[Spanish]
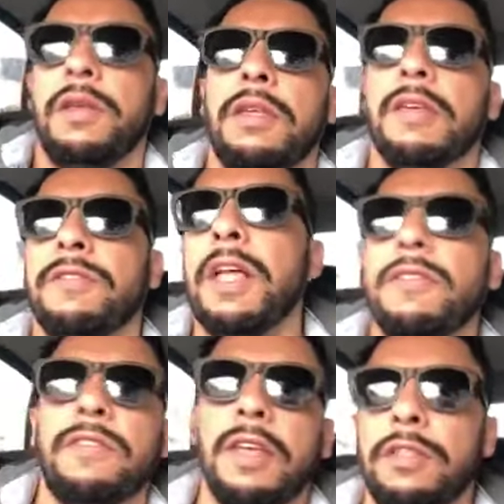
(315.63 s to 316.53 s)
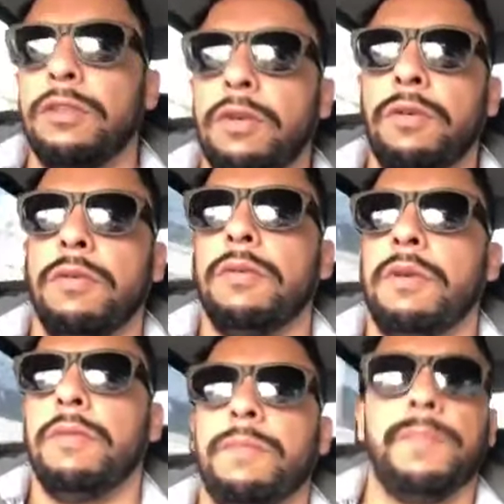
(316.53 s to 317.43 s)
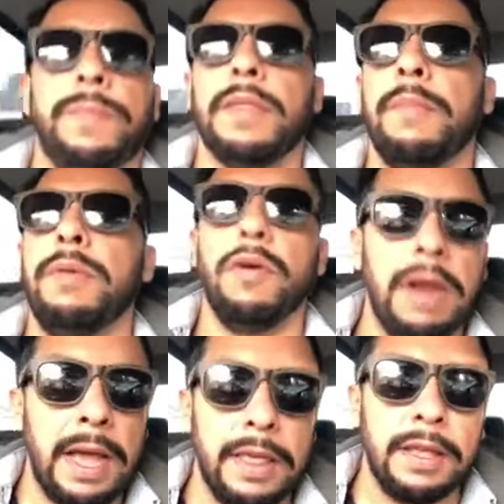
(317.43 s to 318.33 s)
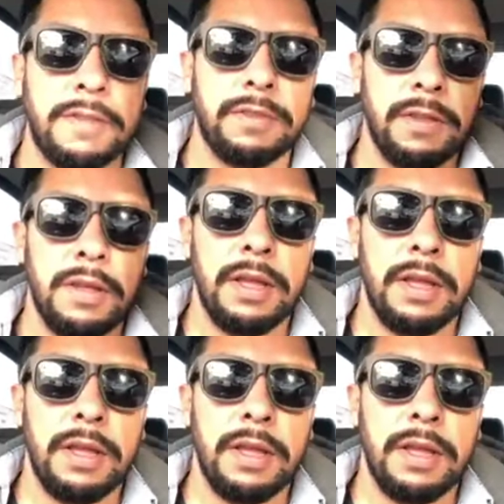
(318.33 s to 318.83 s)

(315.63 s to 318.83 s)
que están siendo violadas,